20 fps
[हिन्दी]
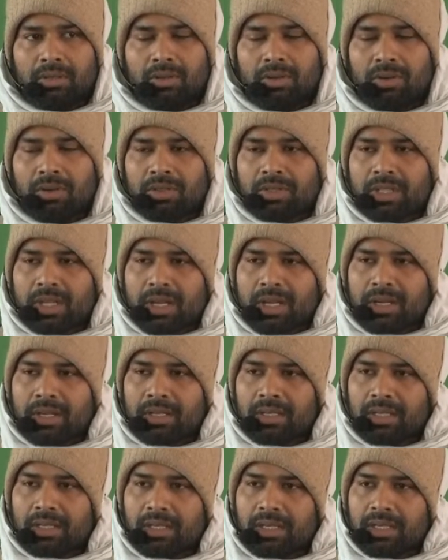
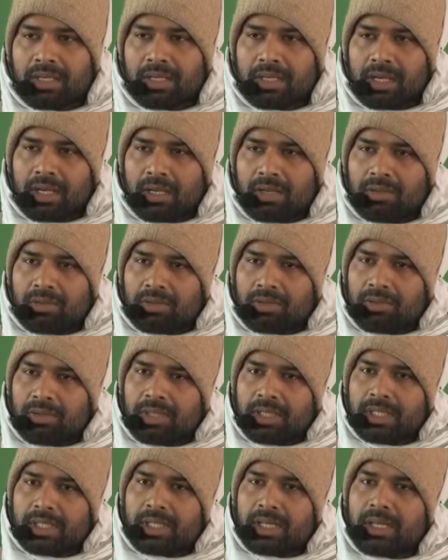गौचारण के लिए गायों को
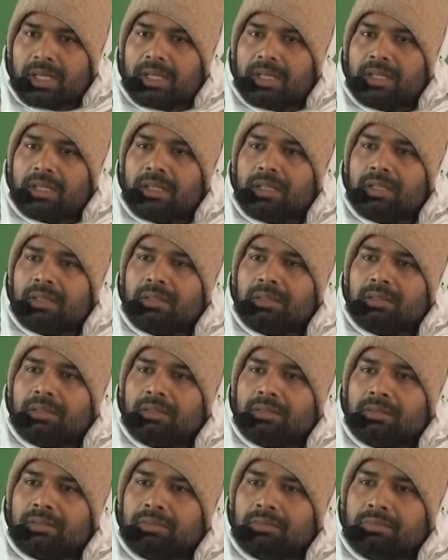ले जा रहे
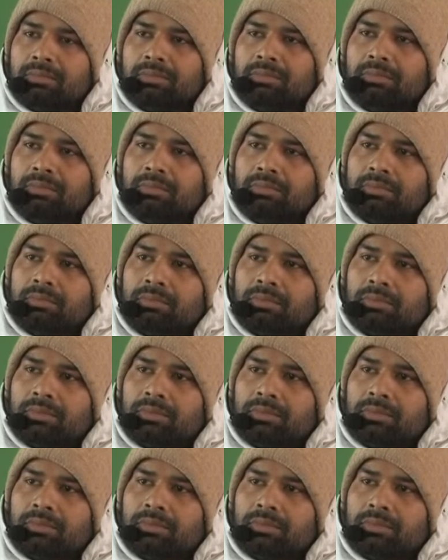हैं